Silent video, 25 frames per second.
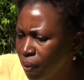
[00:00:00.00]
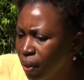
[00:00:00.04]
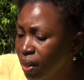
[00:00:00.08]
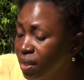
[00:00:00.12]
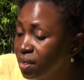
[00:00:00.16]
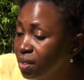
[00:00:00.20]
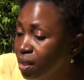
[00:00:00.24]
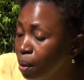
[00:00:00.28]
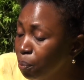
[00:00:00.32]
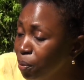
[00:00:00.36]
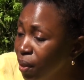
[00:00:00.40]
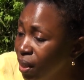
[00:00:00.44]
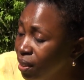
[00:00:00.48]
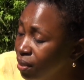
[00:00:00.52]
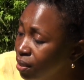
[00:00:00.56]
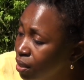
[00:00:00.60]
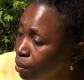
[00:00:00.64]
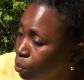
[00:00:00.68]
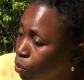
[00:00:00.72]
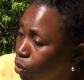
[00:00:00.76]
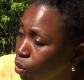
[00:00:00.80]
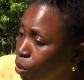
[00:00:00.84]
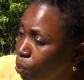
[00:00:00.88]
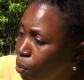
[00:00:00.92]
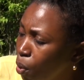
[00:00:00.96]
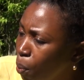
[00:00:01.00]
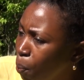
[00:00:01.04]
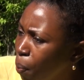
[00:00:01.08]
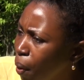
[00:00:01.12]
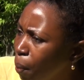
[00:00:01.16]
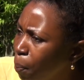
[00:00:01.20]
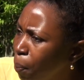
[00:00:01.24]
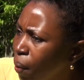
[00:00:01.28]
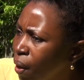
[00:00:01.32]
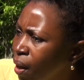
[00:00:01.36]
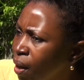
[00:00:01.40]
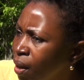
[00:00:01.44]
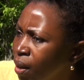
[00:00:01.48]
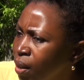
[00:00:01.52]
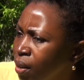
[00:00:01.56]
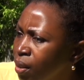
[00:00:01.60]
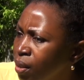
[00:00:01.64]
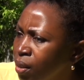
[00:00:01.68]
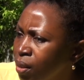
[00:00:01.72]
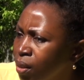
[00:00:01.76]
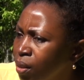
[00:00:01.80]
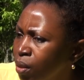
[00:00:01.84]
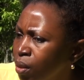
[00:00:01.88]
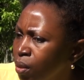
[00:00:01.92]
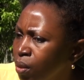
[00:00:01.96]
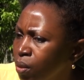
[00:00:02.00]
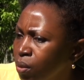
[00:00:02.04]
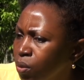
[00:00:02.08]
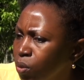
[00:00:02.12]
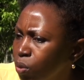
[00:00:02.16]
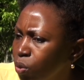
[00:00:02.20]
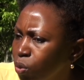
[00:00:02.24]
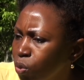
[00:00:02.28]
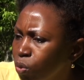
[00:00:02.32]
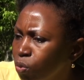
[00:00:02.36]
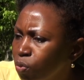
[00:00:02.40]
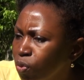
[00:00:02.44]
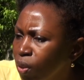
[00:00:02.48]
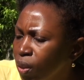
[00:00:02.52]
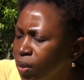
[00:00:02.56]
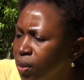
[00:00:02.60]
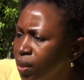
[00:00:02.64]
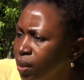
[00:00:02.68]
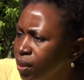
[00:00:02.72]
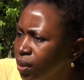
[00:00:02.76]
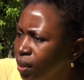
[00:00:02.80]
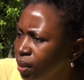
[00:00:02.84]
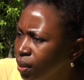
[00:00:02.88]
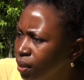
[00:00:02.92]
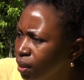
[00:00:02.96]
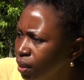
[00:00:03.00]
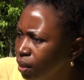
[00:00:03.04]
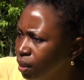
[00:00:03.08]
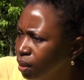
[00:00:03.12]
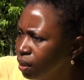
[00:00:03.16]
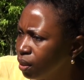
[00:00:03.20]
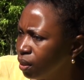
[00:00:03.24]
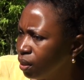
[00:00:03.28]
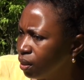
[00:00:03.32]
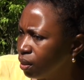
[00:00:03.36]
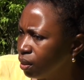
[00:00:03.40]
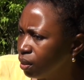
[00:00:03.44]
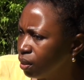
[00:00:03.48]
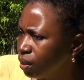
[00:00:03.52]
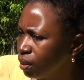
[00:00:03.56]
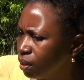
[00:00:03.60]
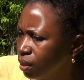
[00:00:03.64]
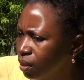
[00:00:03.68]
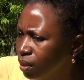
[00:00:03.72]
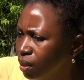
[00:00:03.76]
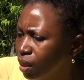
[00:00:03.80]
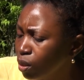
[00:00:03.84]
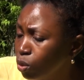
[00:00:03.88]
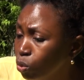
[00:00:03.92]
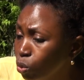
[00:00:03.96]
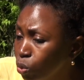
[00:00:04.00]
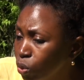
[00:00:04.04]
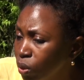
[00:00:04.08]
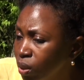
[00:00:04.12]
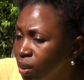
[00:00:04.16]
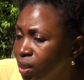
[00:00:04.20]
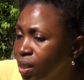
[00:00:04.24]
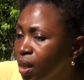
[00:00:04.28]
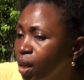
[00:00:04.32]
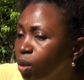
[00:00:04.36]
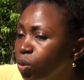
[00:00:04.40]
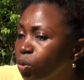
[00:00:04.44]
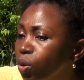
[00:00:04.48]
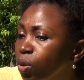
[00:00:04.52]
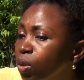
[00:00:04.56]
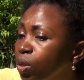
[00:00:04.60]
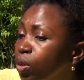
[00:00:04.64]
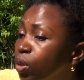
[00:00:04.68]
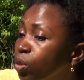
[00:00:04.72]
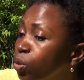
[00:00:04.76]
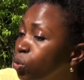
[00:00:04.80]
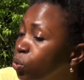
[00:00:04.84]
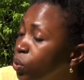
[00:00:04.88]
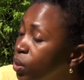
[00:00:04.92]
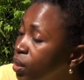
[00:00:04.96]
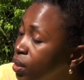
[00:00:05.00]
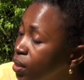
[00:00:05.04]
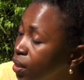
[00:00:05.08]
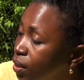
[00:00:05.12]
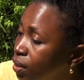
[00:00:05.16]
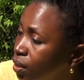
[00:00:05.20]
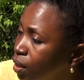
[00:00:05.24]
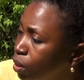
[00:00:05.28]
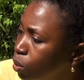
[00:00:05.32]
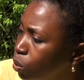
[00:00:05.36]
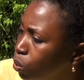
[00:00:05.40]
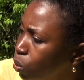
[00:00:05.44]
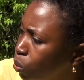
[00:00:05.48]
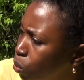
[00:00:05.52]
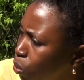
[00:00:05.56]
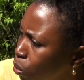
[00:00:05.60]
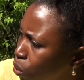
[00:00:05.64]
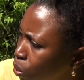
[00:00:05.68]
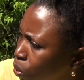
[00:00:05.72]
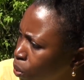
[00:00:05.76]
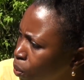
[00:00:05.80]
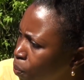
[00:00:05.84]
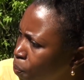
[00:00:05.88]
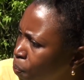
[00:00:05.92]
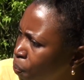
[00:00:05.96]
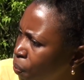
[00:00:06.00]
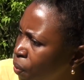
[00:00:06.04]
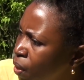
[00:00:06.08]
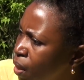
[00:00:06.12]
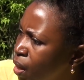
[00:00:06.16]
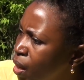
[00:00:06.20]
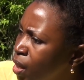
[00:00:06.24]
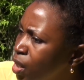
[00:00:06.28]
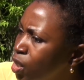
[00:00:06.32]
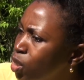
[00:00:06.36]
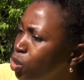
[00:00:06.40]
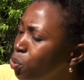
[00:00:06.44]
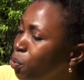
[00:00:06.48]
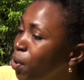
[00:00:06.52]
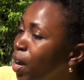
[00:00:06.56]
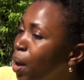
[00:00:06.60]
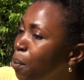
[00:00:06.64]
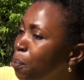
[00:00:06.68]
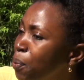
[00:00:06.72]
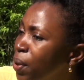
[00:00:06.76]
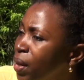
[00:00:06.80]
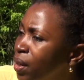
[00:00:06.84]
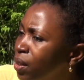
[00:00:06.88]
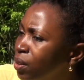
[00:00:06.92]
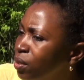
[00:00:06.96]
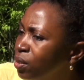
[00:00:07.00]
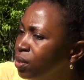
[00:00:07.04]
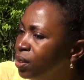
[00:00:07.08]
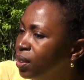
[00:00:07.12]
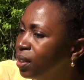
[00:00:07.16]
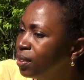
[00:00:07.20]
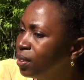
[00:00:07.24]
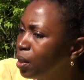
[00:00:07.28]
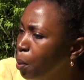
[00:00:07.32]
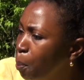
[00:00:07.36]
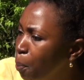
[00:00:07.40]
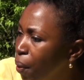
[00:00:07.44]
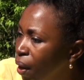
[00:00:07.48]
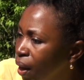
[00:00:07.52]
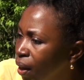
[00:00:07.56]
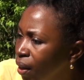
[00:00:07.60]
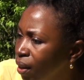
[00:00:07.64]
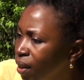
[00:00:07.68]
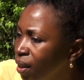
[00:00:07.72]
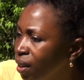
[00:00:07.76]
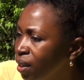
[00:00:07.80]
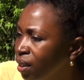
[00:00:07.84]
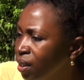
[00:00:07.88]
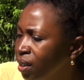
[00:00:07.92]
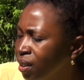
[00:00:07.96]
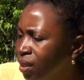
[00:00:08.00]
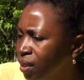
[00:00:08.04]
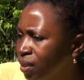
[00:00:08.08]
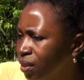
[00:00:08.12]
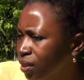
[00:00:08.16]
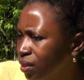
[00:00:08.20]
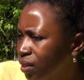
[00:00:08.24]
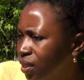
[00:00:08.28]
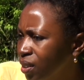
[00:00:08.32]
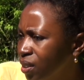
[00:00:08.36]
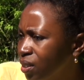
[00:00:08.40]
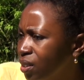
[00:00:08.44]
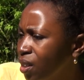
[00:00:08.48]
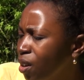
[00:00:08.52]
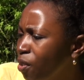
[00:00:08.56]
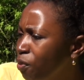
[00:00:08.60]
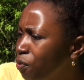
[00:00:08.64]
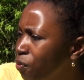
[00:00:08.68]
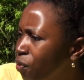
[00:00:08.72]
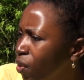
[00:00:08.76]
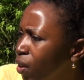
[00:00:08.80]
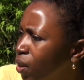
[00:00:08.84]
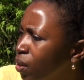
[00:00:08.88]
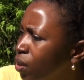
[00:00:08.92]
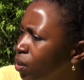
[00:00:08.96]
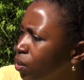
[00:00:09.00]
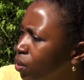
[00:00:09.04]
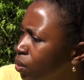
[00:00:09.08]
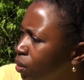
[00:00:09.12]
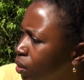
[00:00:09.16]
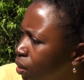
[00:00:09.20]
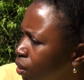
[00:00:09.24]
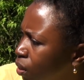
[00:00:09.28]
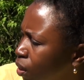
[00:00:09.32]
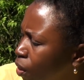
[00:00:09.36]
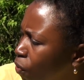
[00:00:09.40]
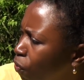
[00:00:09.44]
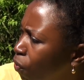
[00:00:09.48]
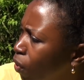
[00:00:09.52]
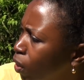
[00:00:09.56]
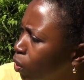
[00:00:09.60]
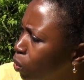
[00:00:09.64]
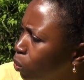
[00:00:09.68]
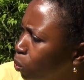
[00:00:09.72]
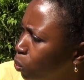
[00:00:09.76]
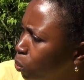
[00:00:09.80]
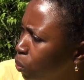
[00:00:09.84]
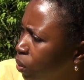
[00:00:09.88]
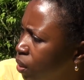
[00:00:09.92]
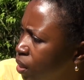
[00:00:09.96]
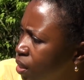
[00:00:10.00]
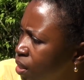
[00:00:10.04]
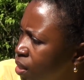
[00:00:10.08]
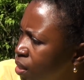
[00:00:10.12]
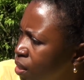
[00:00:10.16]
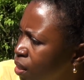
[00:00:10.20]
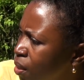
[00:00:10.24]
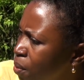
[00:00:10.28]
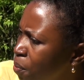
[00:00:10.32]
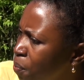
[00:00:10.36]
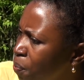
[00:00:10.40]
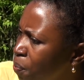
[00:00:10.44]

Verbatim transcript: les amis intimes de mon papa, souvent c'était des, des Tutsis alors que lui, il était Hutu. Je me rappelle qu'il était parrain des enfants, des enfants Tutsis.